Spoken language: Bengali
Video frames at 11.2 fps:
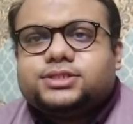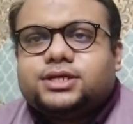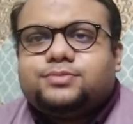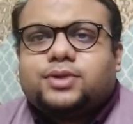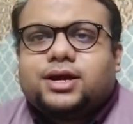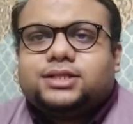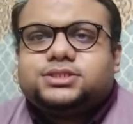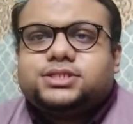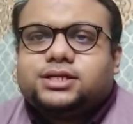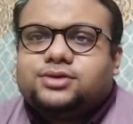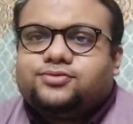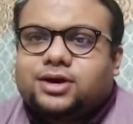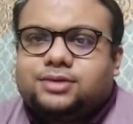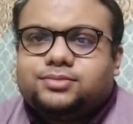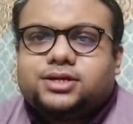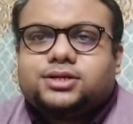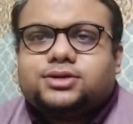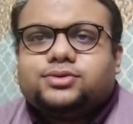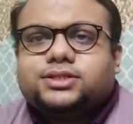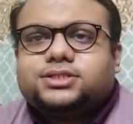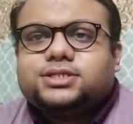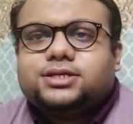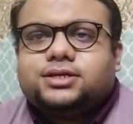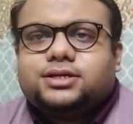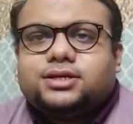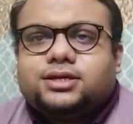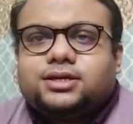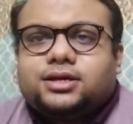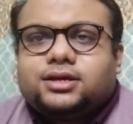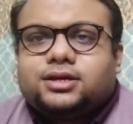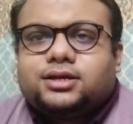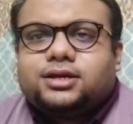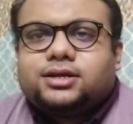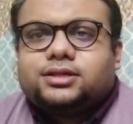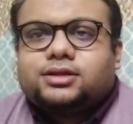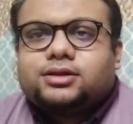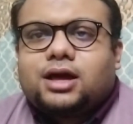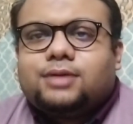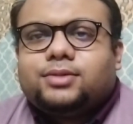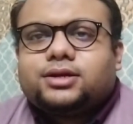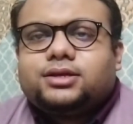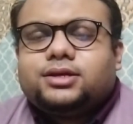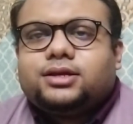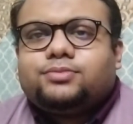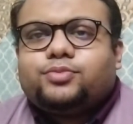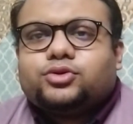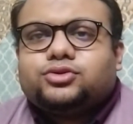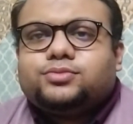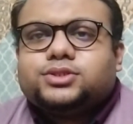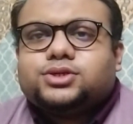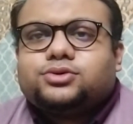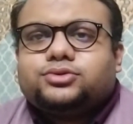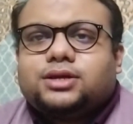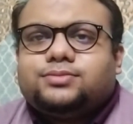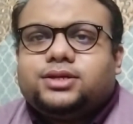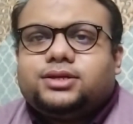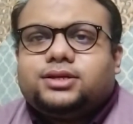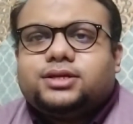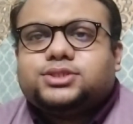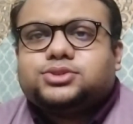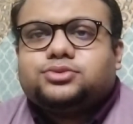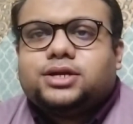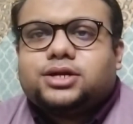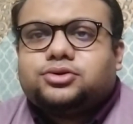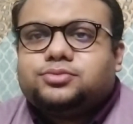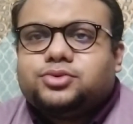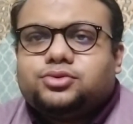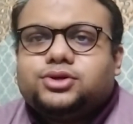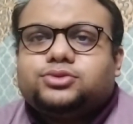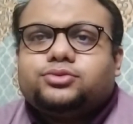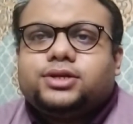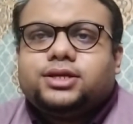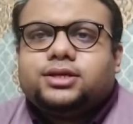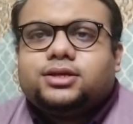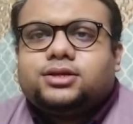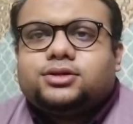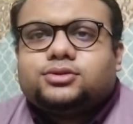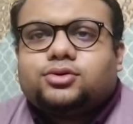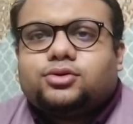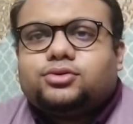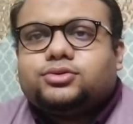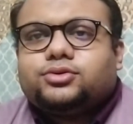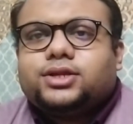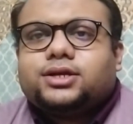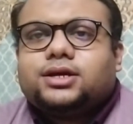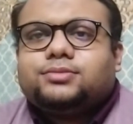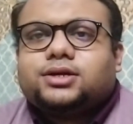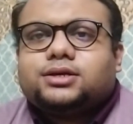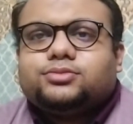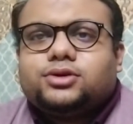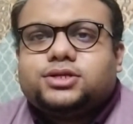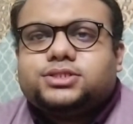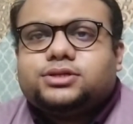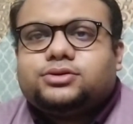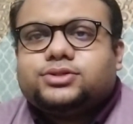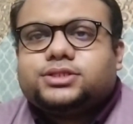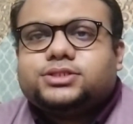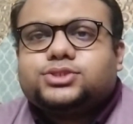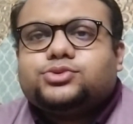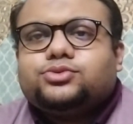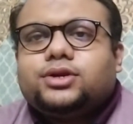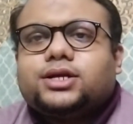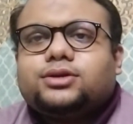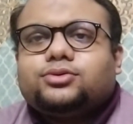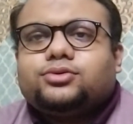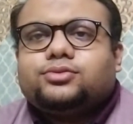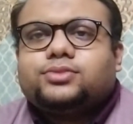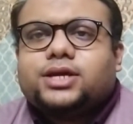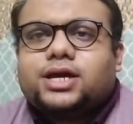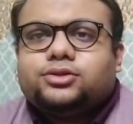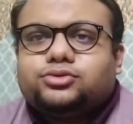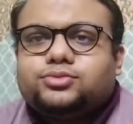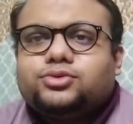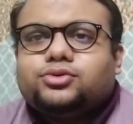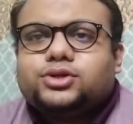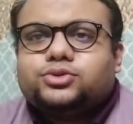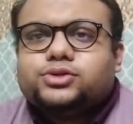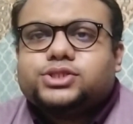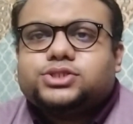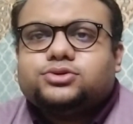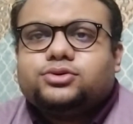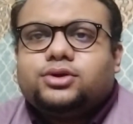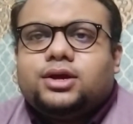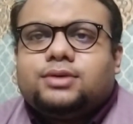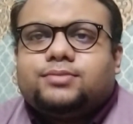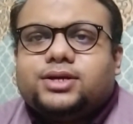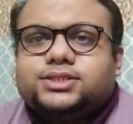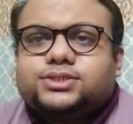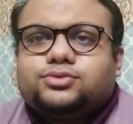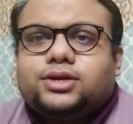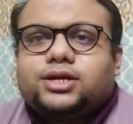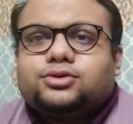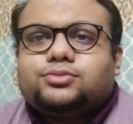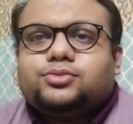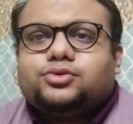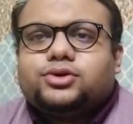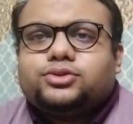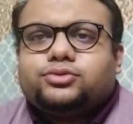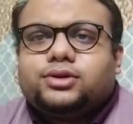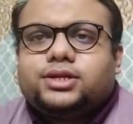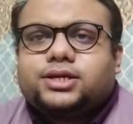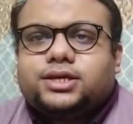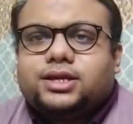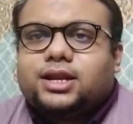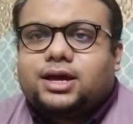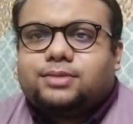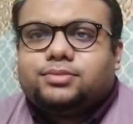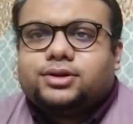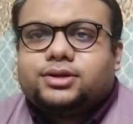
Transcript: যে ব্রাঞ্চ সেটি ফার্ম গেটে রয়েছে আমাকে প্রথমে যখন আমি এই স্কুল অ্যাট হোম গড়ে তুলি তখন অনেকে আমাকে বলেছিল যে স্কুল অ্যাট হোম কেন তুমি গড়ে তুলেছ বা স্কুল অ্যাট হোম গড়ে তুললে কি লাভ